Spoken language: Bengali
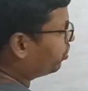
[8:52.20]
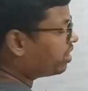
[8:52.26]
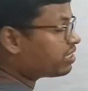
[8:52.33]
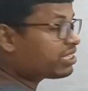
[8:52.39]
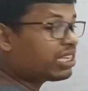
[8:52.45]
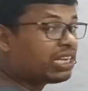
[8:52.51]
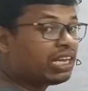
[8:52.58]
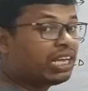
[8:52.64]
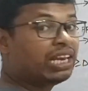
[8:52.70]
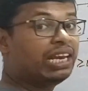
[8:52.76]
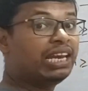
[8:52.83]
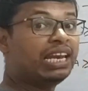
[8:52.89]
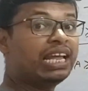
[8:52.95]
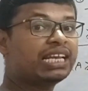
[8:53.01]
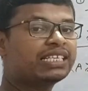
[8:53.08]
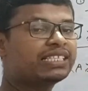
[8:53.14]
রয়েছে
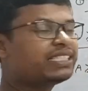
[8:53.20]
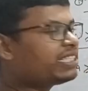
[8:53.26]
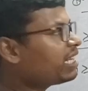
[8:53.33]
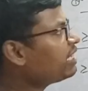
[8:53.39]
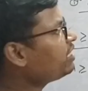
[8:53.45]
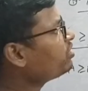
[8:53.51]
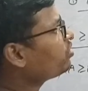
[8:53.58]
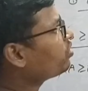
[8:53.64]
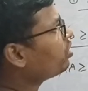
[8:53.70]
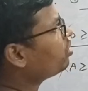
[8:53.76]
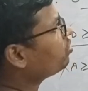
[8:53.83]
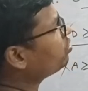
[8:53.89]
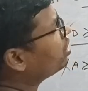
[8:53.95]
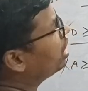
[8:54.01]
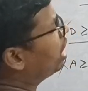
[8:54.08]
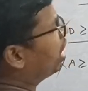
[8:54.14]
লেস দ্যান ইজ ইকাল টু